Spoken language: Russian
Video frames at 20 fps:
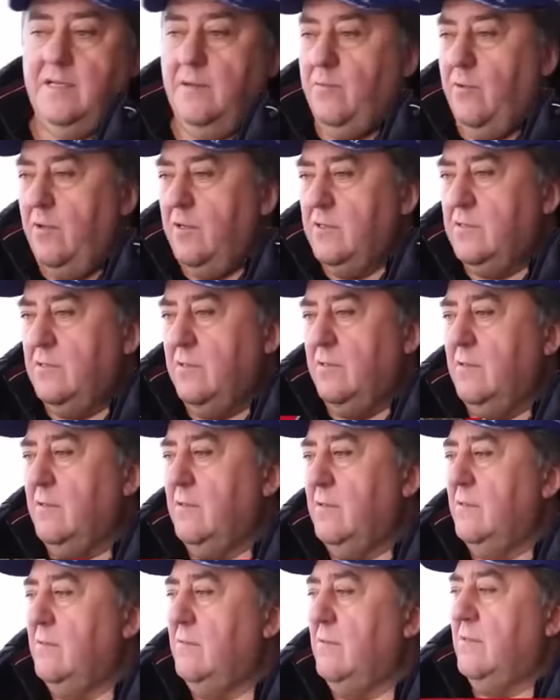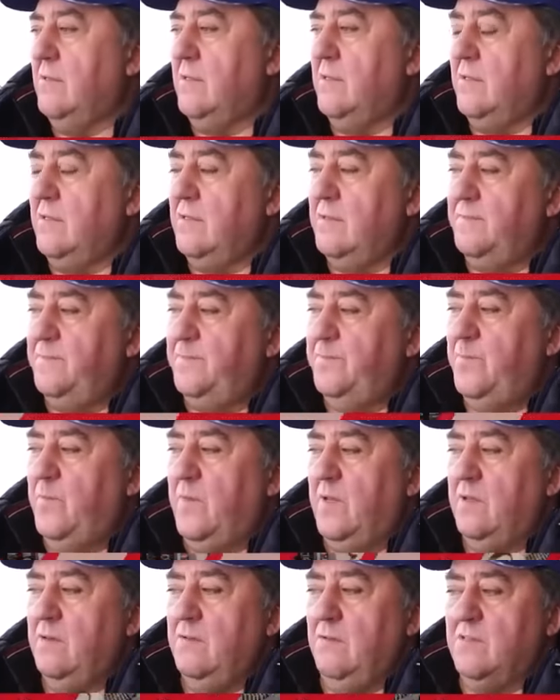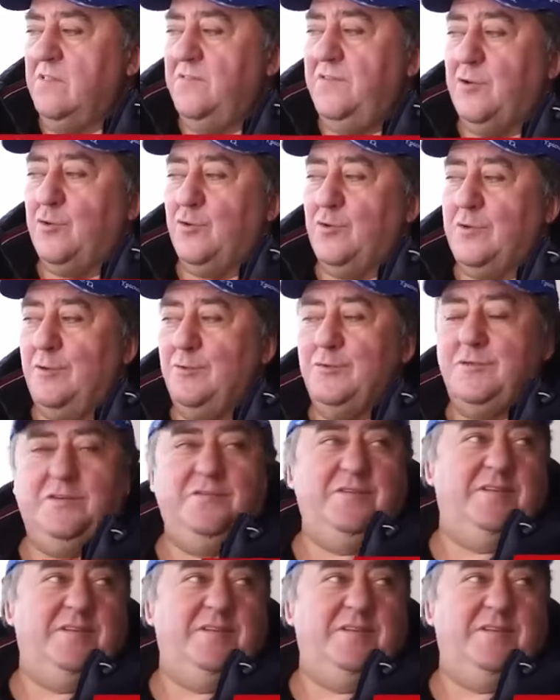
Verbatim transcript: Тем более, что вот, э, ну, сверху там лучше